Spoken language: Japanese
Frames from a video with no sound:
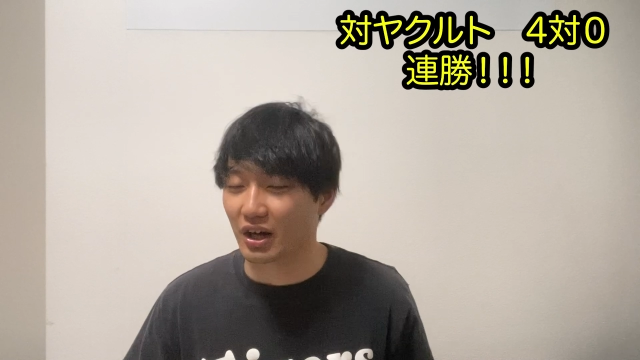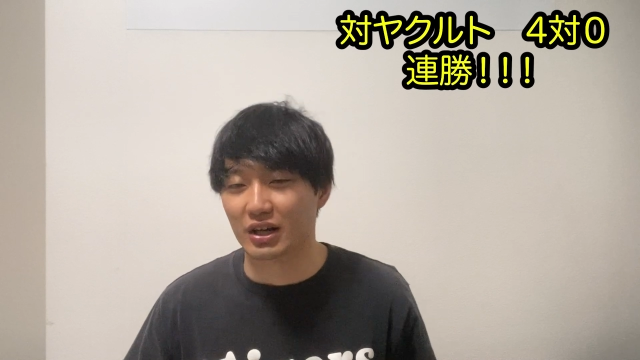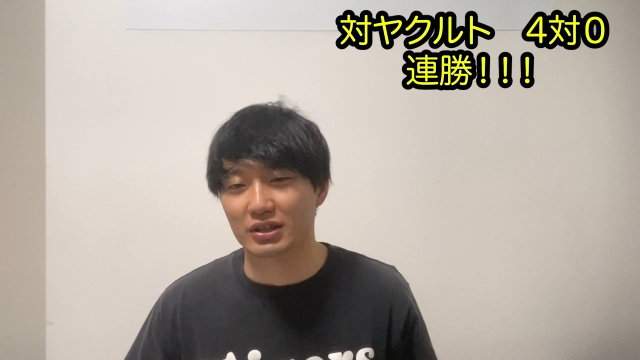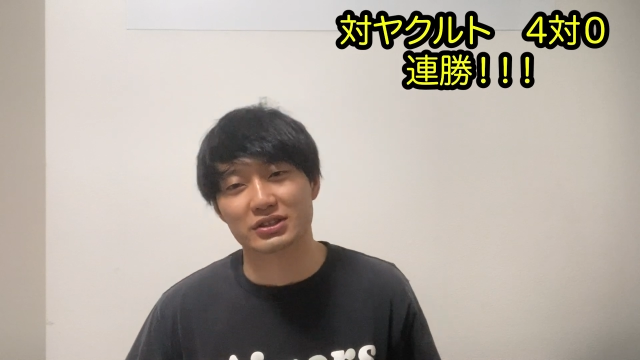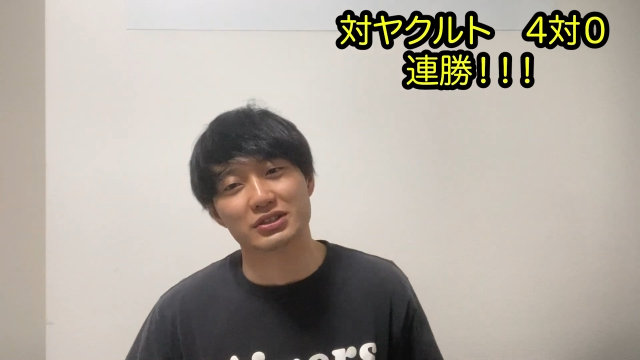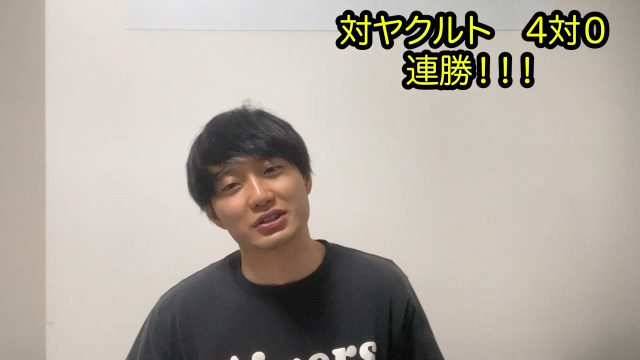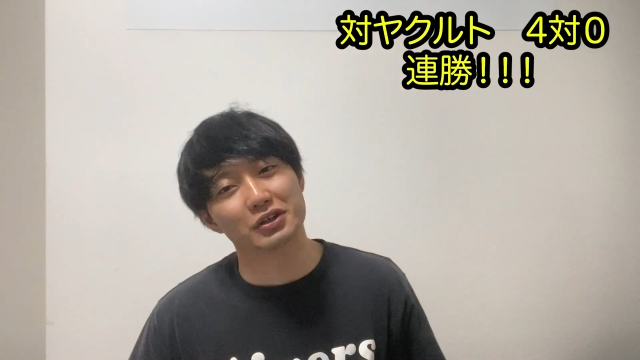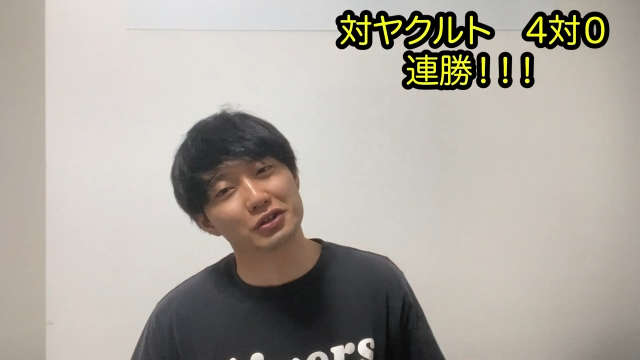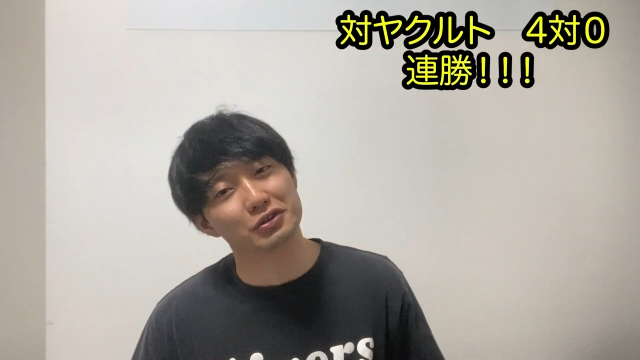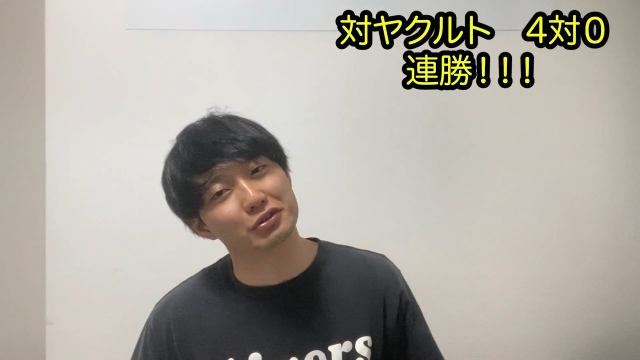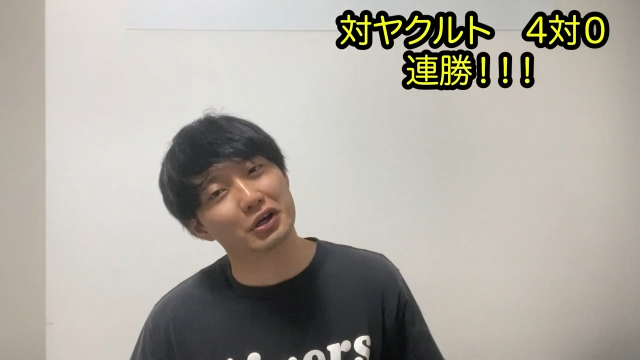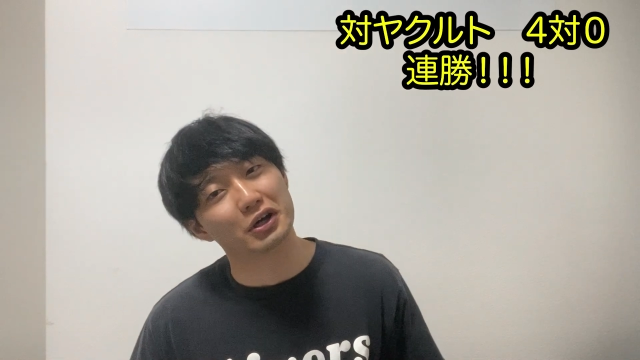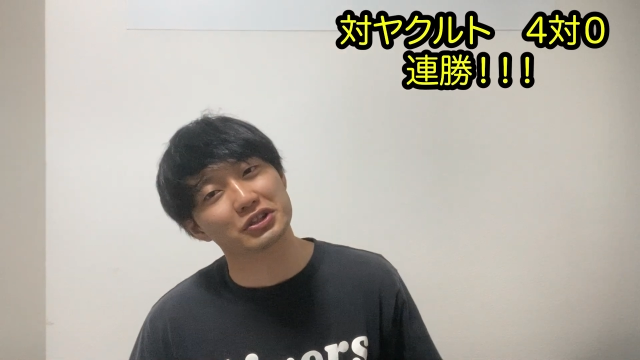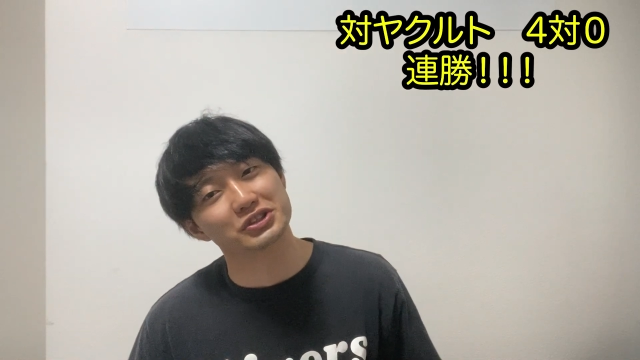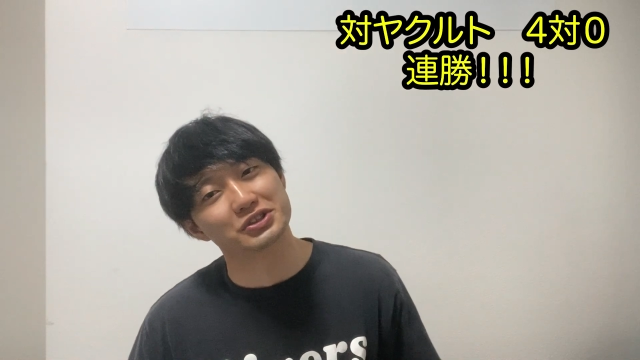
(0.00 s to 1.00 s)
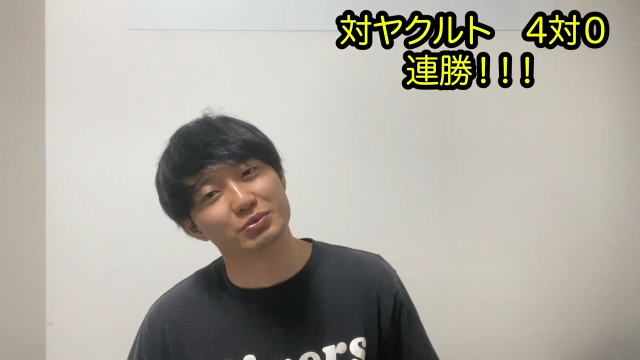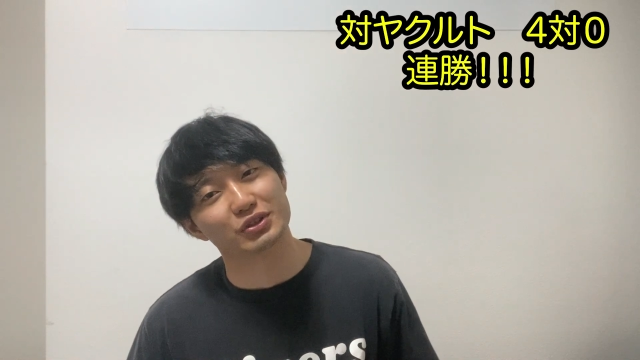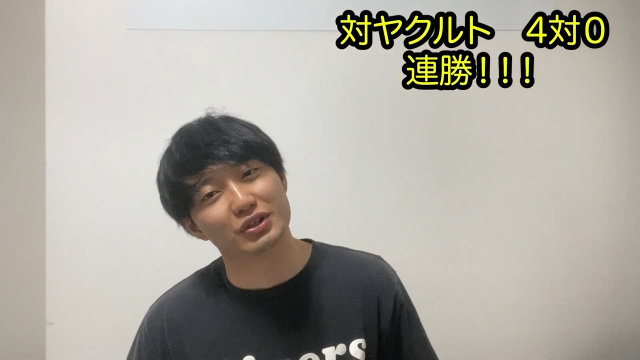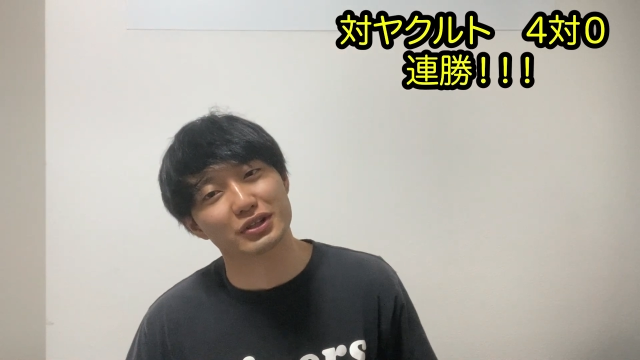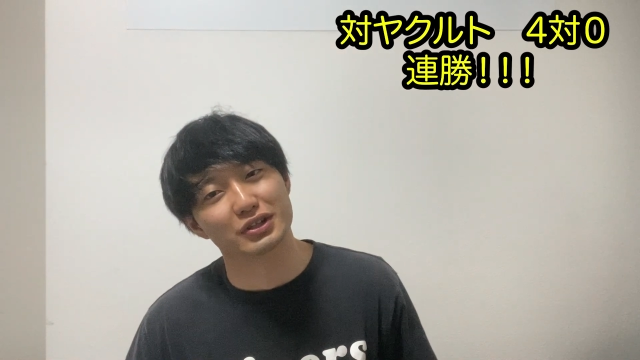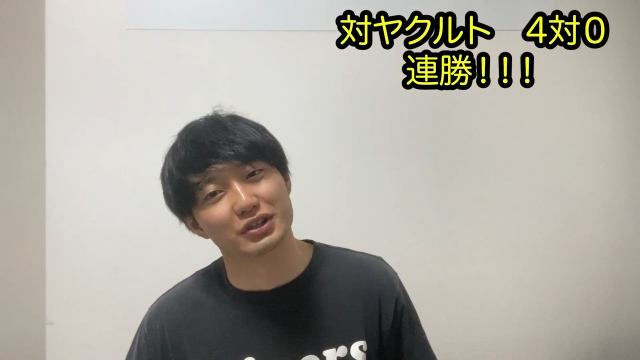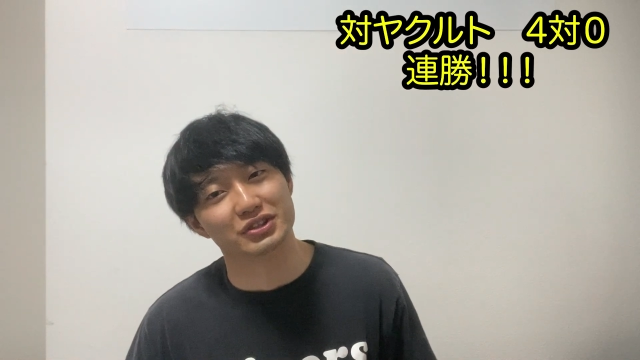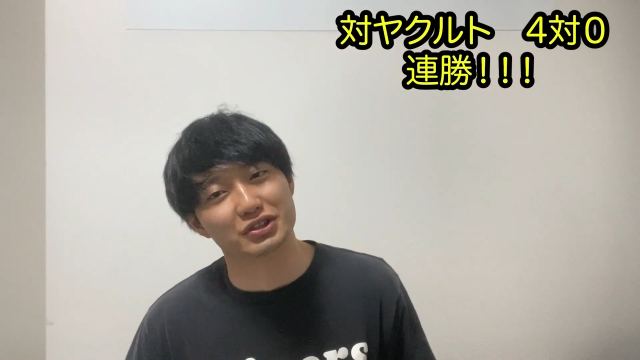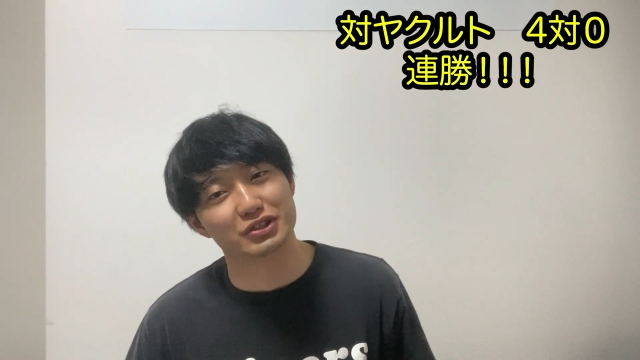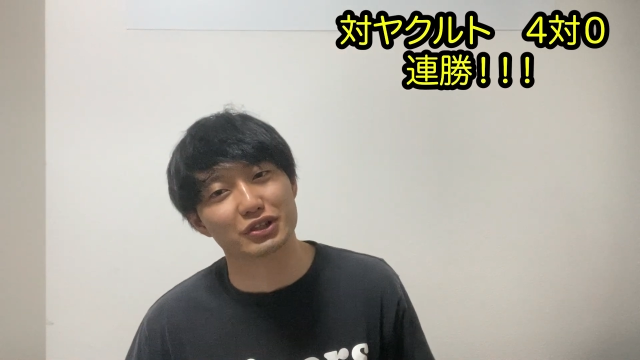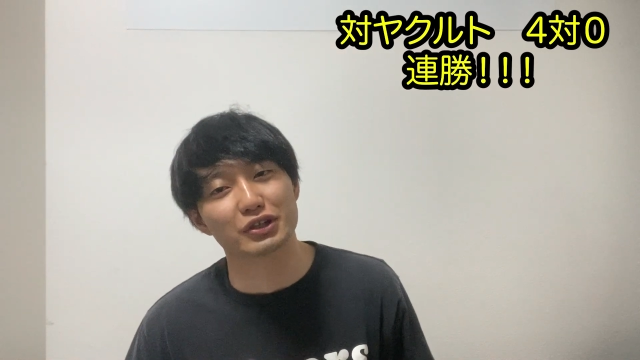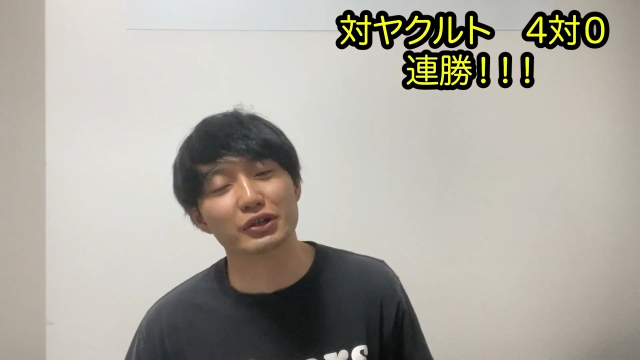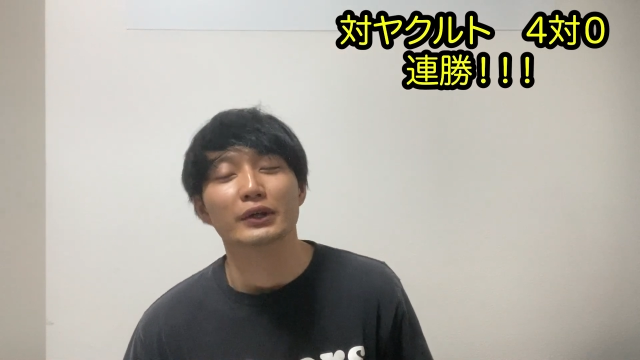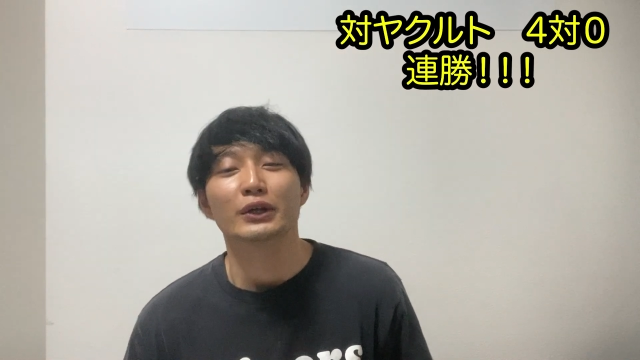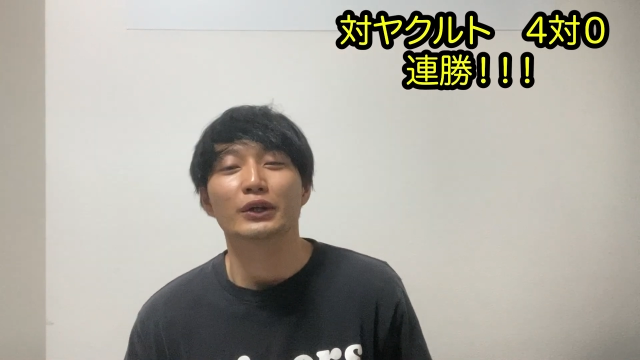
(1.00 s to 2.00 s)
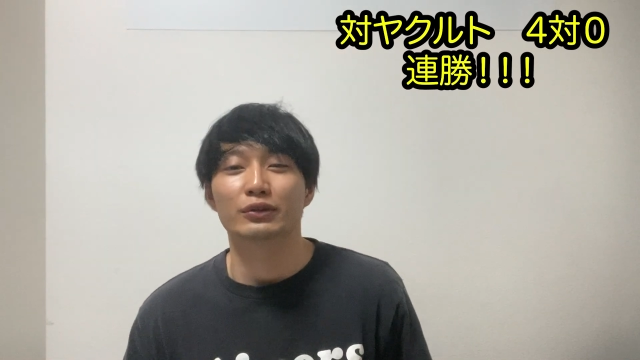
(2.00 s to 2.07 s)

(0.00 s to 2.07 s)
に外される感じもないですし、